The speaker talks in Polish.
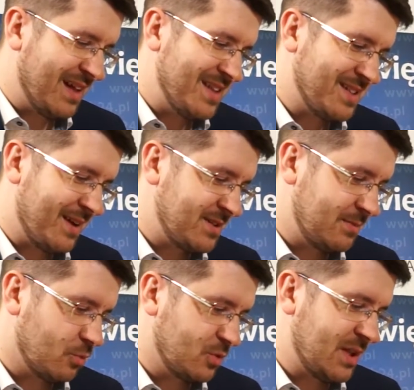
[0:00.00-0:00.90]
ale
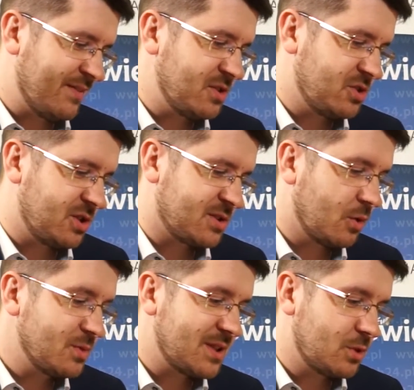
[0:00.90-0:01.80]
zarazem uznawać, że
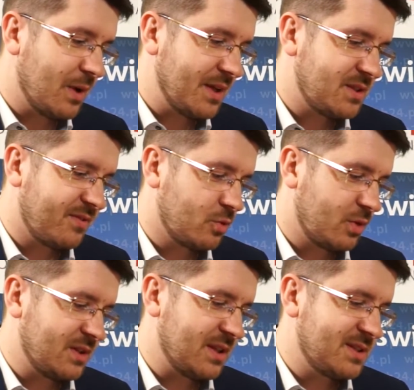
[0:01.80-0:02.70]
są sytuacje, w
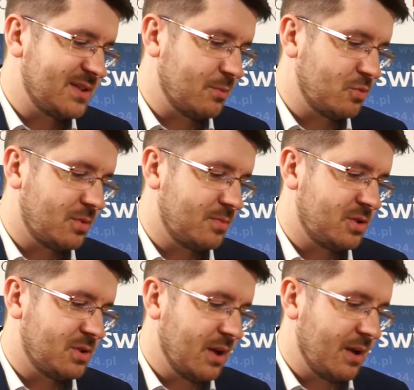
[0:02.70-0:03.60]
których decyzja musi
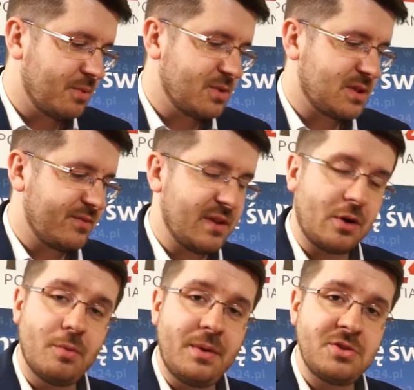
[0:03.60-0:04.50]
być pozostawiona
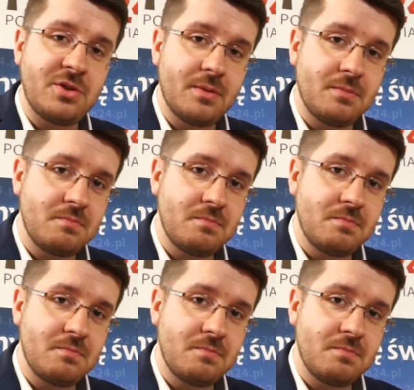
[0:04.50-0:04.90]
kobiecie.